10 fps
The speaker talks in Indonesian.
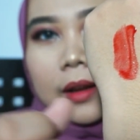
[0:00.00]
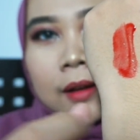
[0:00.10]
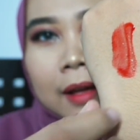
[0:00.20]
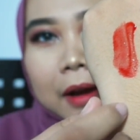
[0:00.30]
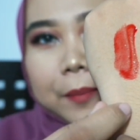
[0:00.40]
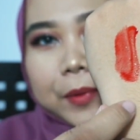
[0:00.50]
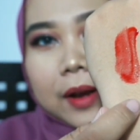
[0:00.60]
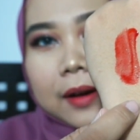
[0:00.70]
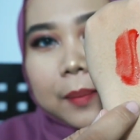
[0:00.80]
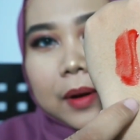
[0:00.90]
ini
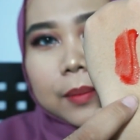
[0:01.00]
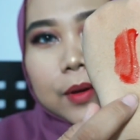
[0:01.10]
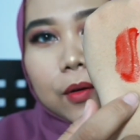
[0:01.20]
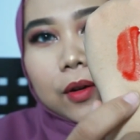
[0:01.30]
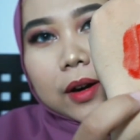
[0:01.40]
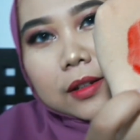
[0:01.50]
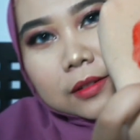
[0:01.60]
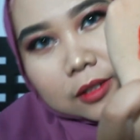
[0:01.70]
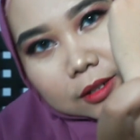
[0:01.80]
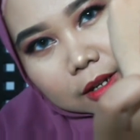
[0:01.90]
nampaknya kenapa lebih
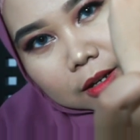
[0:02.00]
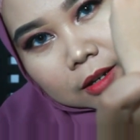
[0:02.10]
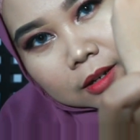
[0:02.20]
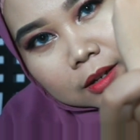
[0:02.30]
orange ya